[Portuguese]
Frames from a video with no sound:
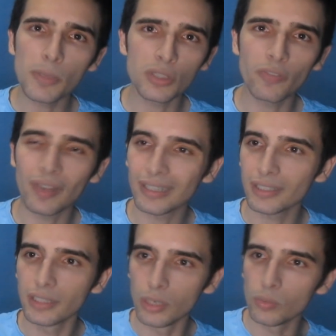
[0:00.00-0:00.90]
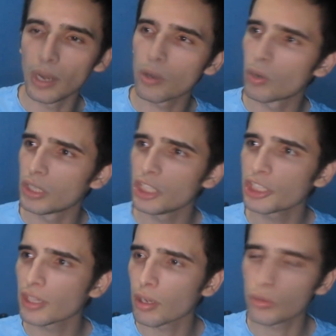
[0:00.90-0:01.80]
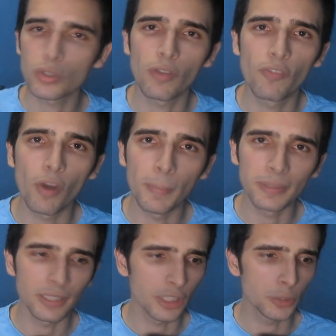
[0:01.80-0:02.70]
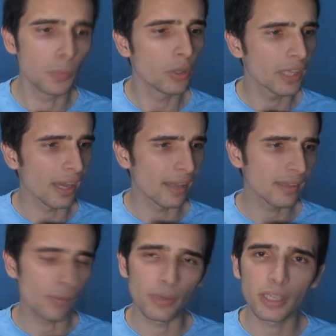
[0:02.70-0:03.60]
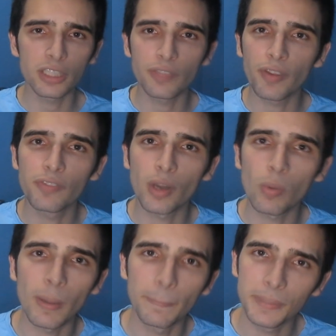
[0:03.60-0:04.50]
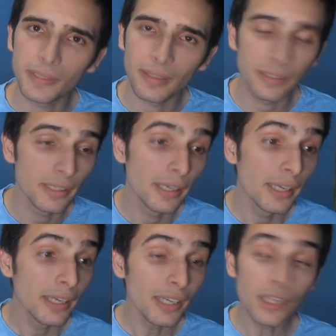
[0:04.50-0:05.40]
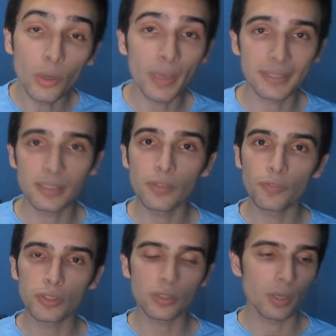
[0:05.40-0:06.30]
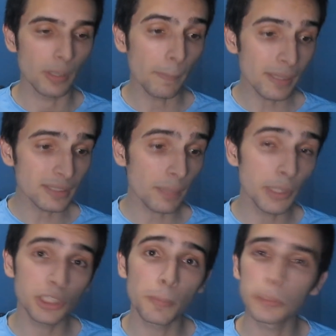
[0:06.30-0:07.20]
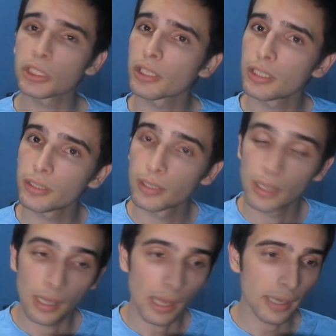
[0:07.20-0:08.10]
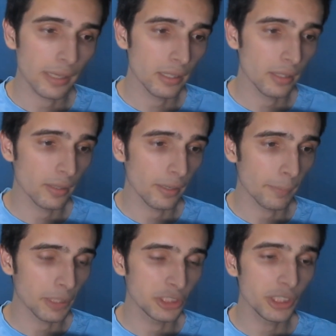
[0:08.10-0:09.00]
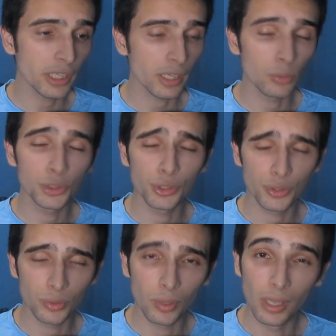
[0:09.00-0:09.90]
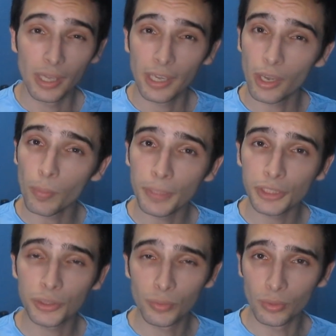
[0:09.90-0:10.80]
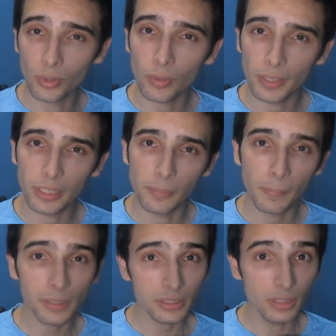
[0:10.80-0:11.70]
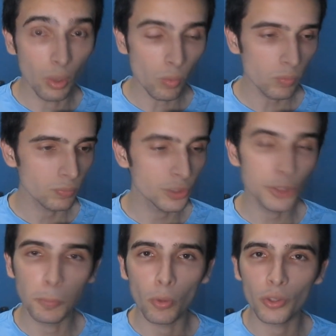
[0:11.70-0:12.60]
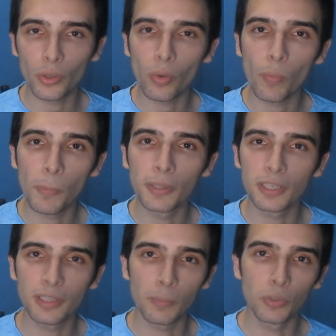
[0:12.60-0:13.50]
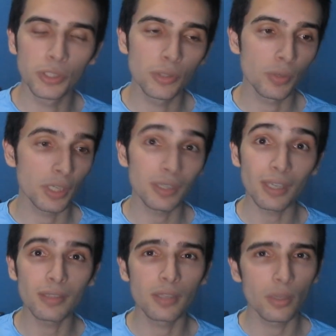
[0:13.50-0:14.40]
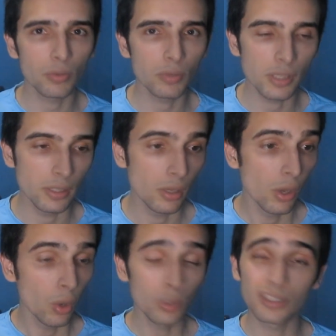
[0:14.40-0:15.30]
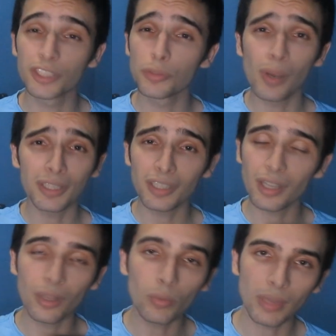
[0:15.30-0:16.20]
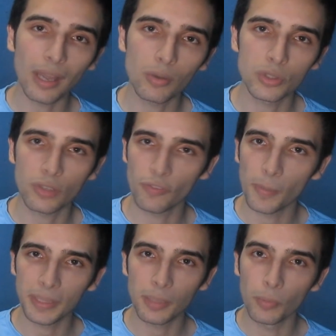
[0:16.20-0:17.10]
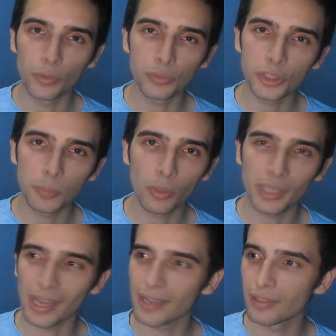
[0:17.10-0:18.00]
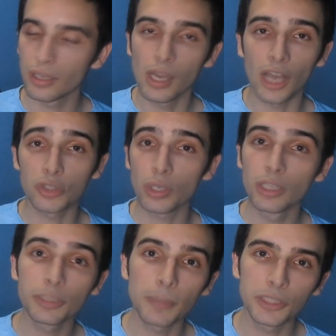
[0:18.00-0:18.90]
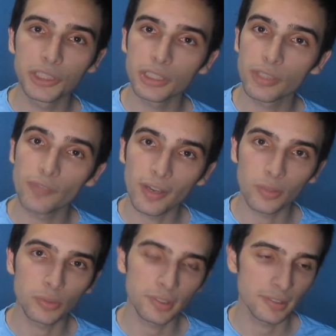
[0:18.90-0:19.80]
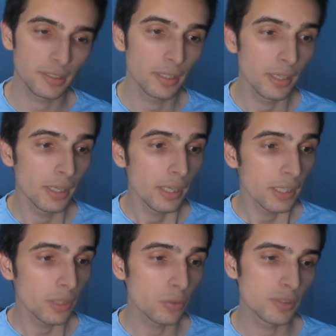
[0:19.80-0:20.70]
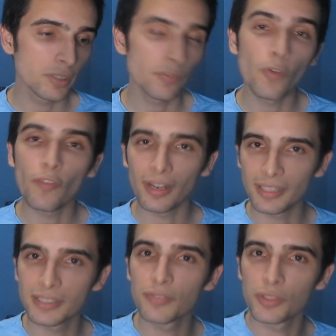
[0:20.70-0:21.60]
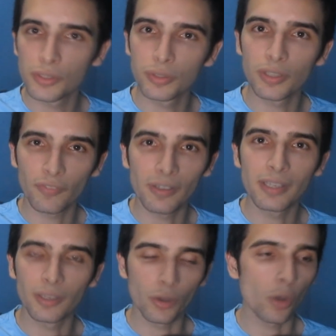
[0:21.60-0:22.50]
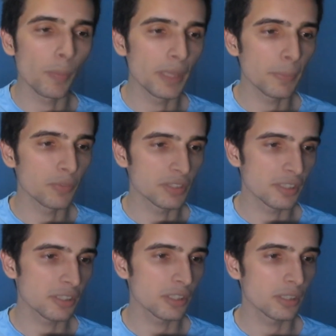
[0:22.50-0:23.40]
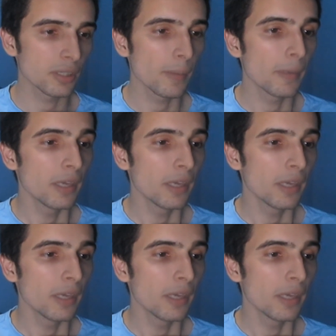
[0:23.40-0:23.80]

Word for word: começou a falar que não, agora ele já tá com sua forma já desbloqueada, agora ele já vai virar o capeta ali. E não é assim que funciona. Basicamente, depois que aquele, aquela magia que ela utilizou realmente curou ele, mas não desbloqueou o poder demoníaco que tem dentro dele. Ou seja, o Ash ainda não tá com sua forma demônio desbloqueada, a sua anti-magia que vai acontecer. Inclusive, eu falei nesse vídeo que eu já falei, né, que eu recomendei para você assistir,